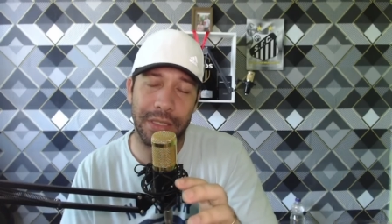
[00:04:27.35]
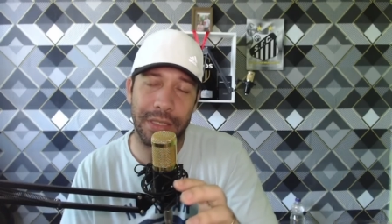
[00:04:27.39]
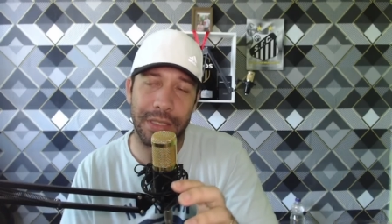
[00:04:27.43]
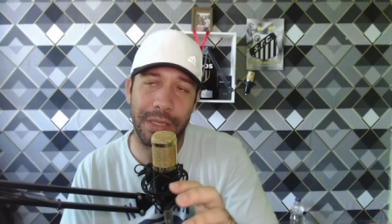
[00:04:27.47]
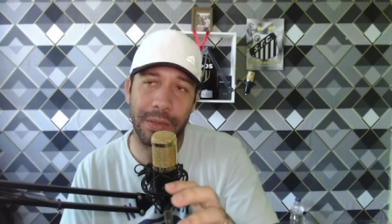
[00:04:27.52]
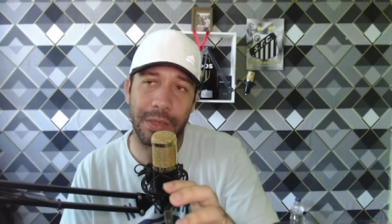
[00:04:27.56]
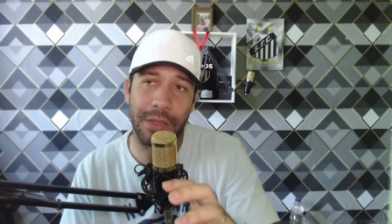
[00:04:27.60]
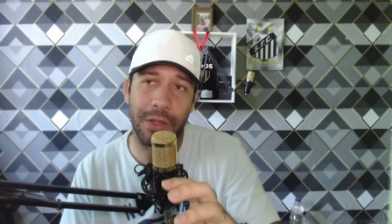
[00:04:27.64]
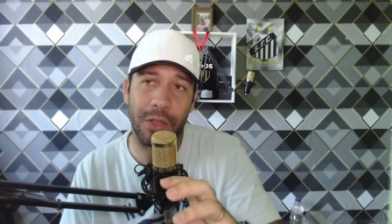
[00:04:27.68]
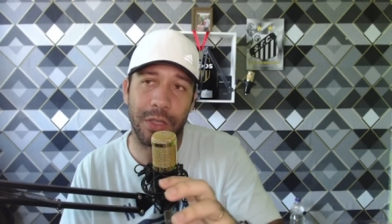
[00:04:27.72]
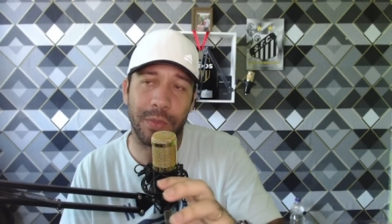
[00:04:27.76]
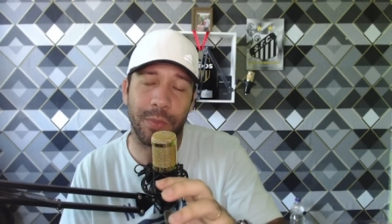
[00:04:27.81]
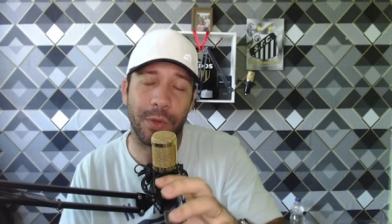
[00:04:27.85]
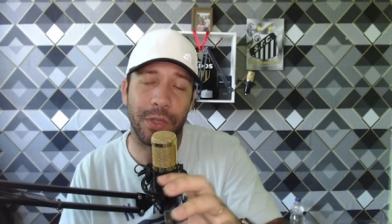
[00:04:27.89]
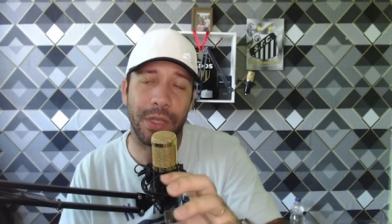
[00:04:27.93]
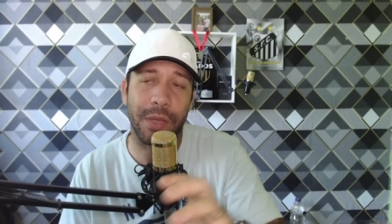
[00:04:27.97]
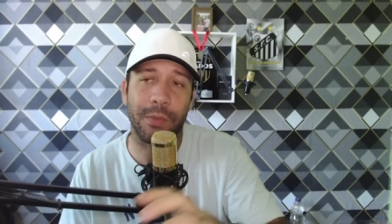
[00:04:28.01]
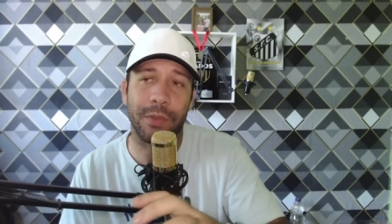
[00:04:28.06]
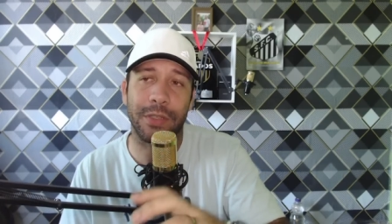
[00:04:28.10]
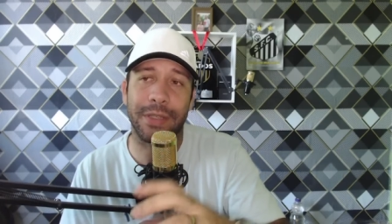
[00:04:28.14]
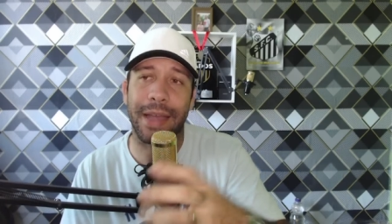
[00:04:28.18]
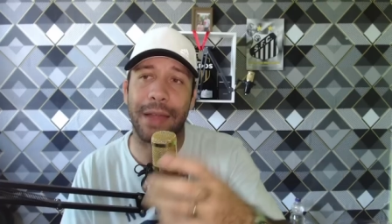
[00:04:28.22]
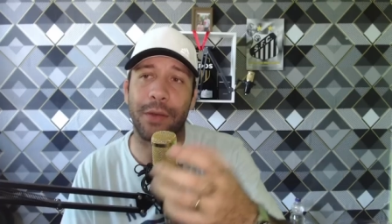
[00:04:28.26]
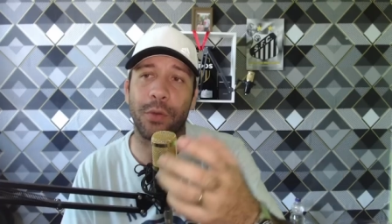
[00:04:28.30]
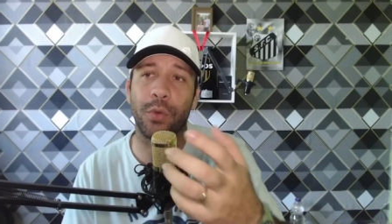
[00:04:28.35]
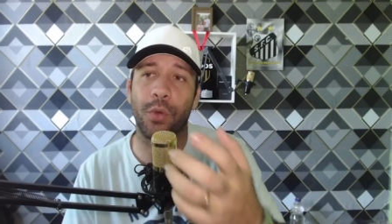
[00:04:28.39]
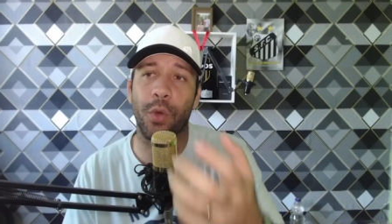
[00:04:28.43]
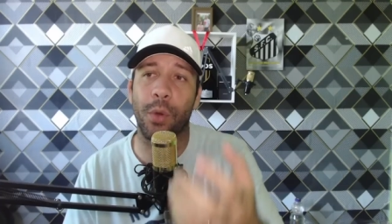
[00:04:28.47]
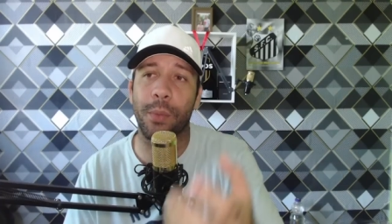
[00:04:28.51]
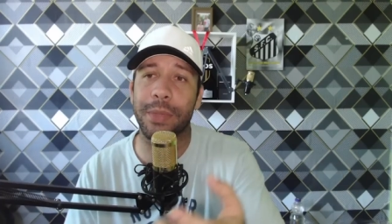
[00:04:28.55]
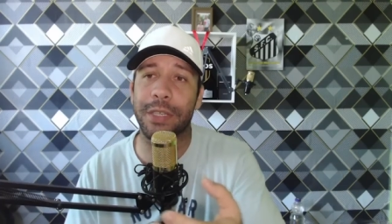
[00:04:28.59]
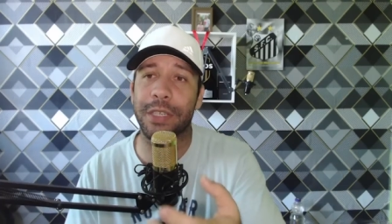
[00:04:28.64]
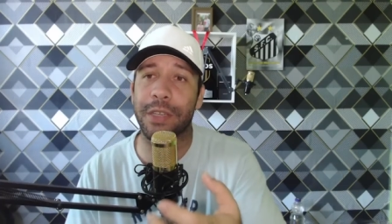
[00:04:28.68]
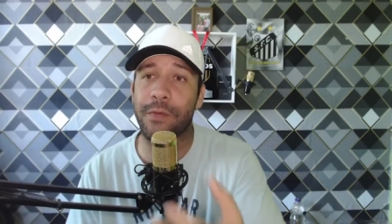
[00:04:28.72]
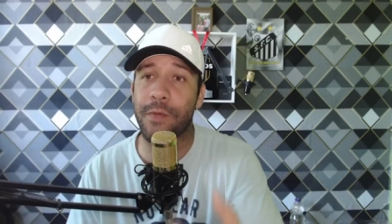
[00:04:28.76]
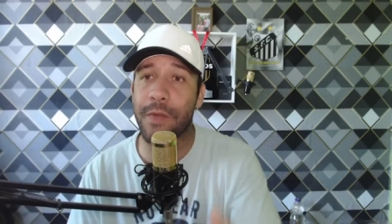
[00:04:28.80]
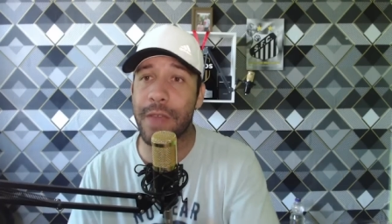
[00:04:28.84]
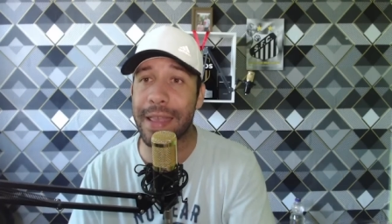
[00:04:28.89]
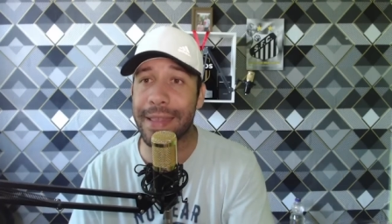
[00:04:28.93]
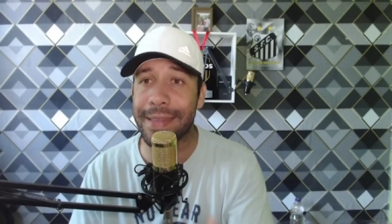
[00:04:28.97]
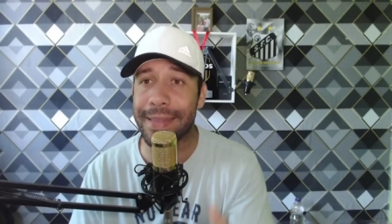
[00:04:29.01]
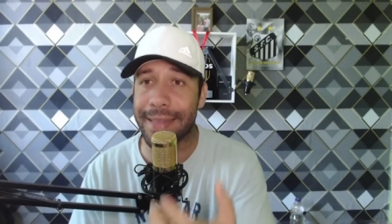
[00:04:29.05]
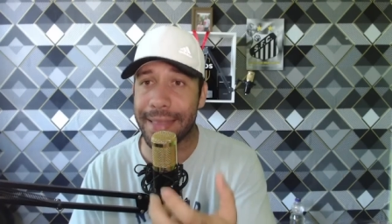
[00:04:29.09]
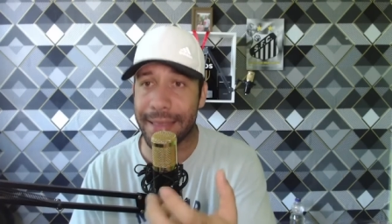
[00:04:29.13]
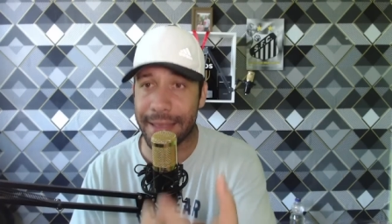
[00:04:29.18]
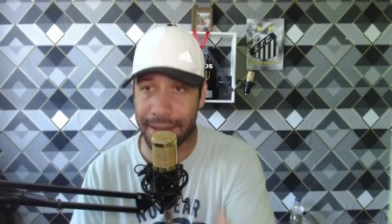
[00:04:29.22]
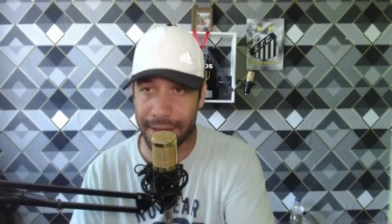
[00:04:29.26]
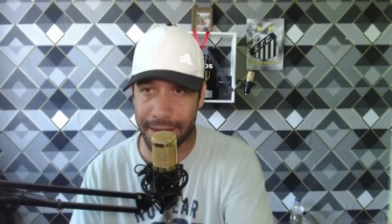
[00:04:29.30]
se nós podemos dar o nome de
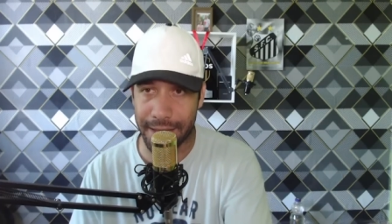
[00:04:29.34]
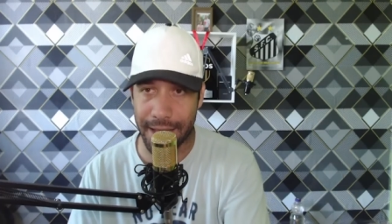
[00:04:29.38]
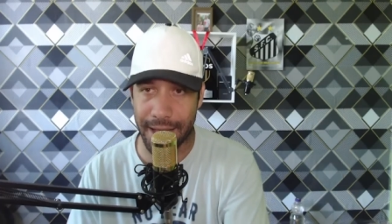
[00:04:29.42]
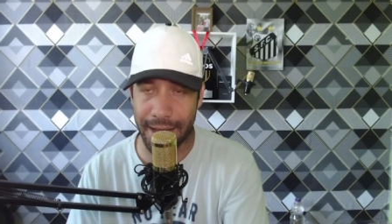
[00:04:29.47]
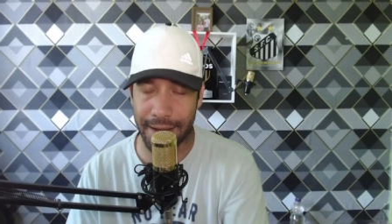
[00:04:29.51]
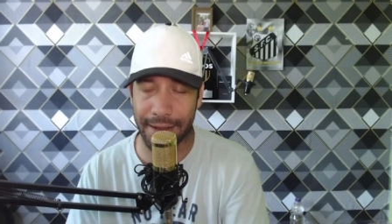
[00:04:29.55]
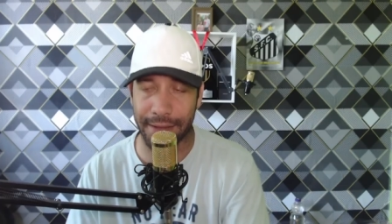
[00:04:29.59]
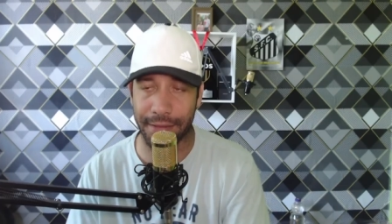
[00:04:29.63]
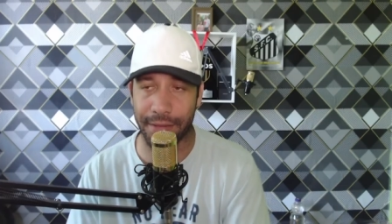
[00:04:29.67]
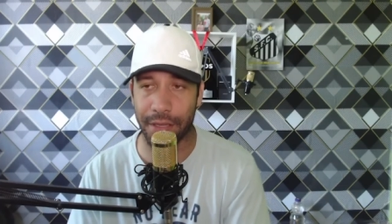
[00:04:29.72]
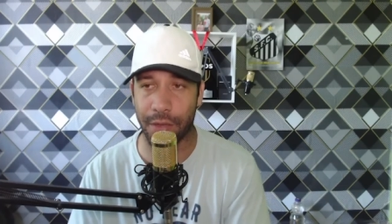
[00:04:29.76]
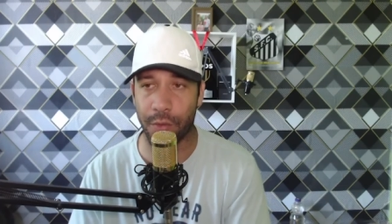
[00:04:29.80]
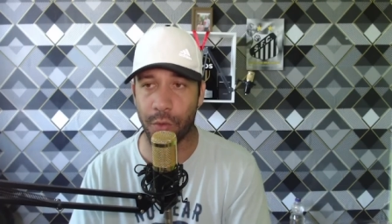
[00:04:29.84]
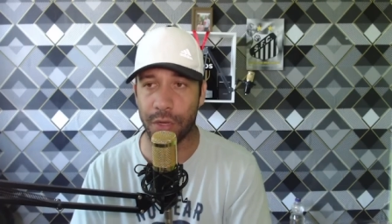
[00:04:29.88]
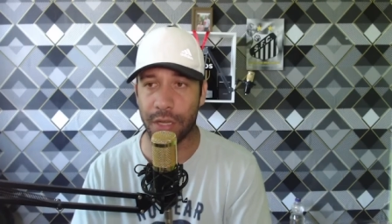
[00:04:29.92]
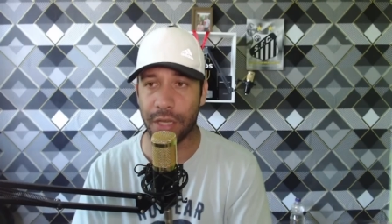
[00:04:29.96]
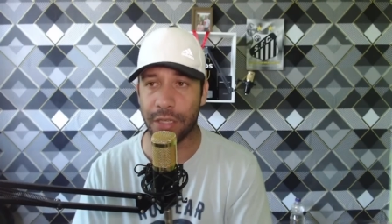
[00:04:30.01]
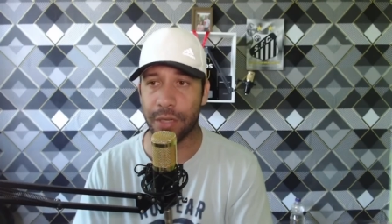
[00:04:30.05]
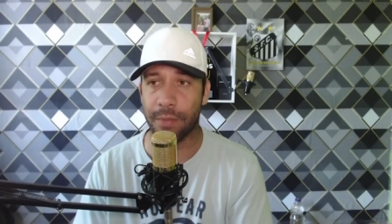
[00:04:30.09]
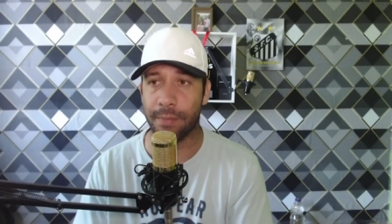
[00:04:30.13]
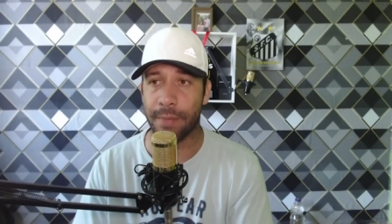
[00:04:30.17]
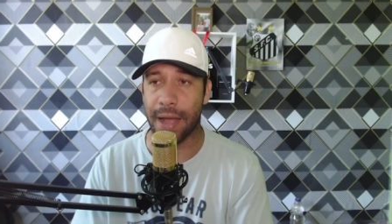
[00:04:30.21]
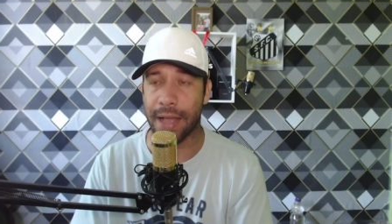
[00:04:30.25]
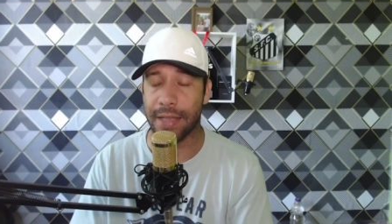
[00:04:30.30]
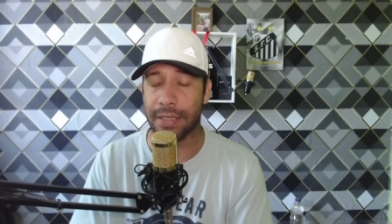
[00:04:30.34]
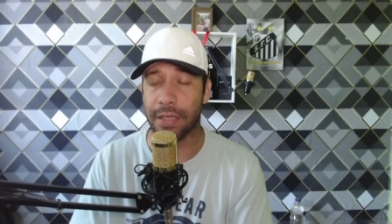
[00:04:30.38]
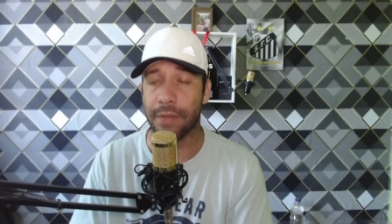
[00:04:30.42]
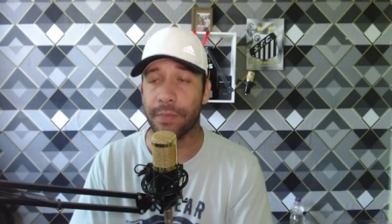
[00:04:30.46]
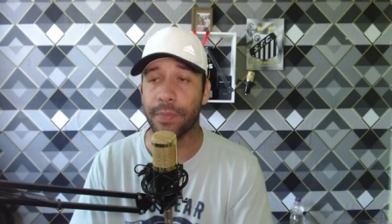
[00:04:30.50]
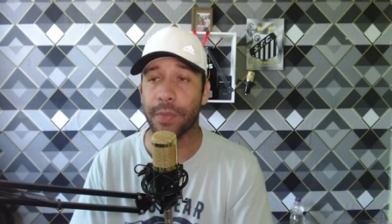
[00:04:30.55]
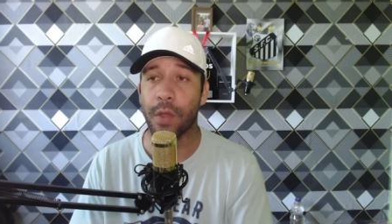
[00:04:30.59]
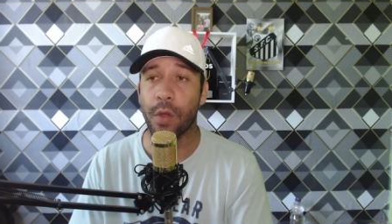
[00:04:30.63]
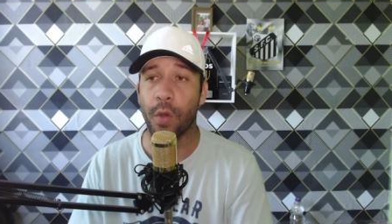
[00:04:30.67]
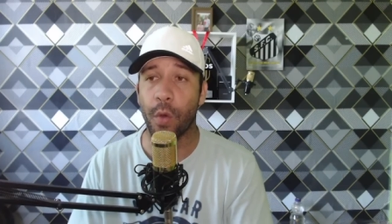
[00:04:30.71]
vender a categoria de base.